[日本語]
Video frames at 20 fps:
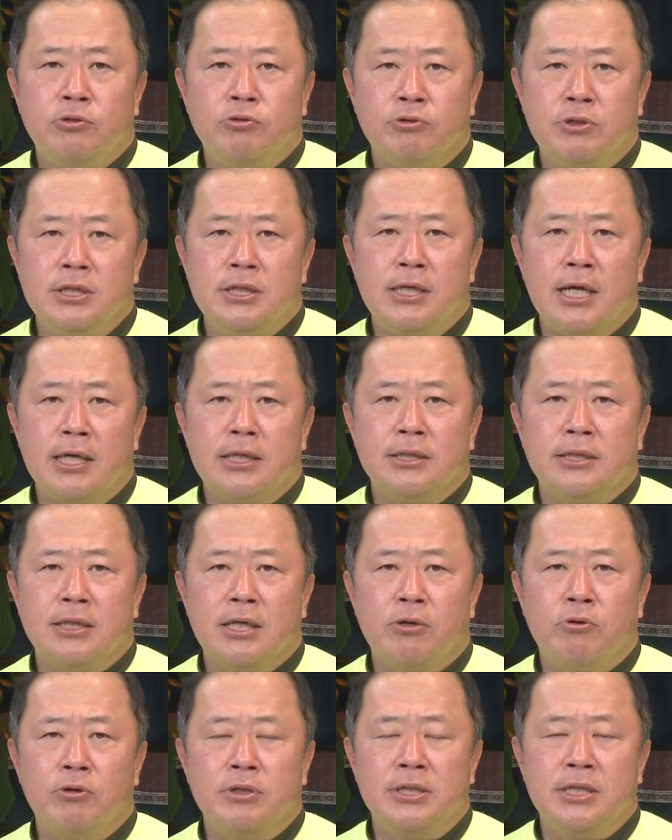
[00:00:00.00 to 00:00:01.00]
主持人
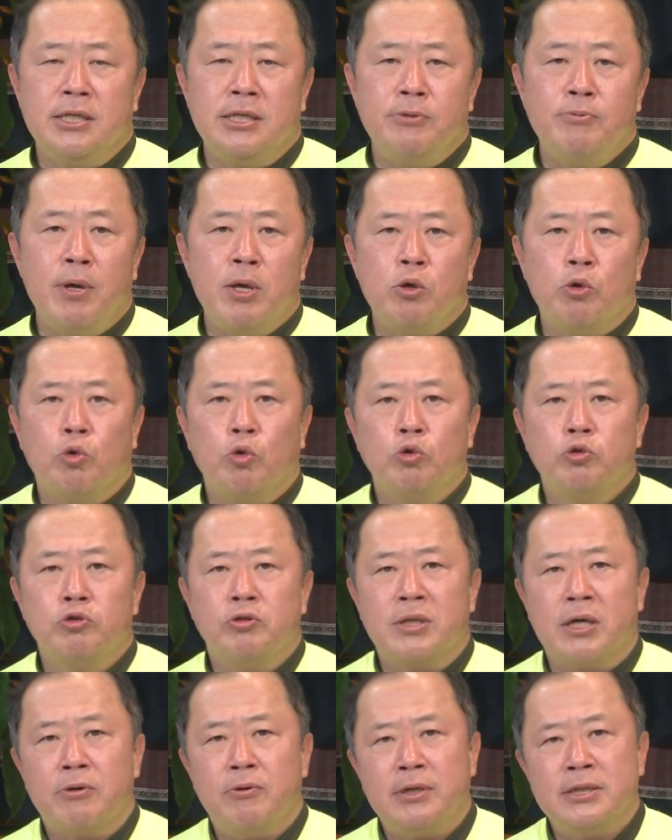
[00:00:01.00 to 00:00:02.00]
谢慧基因为有工
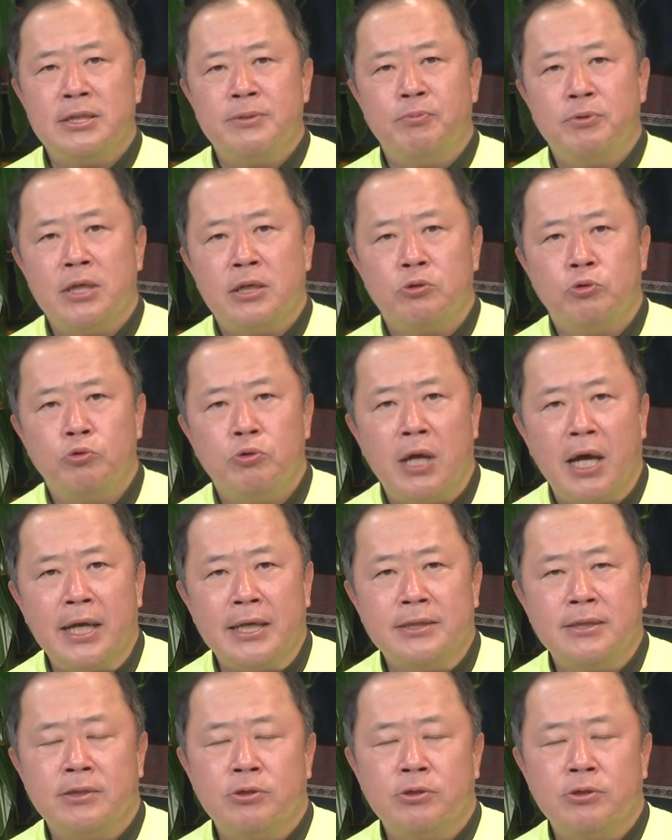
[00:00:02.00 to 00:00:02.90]
作的关系不能出来，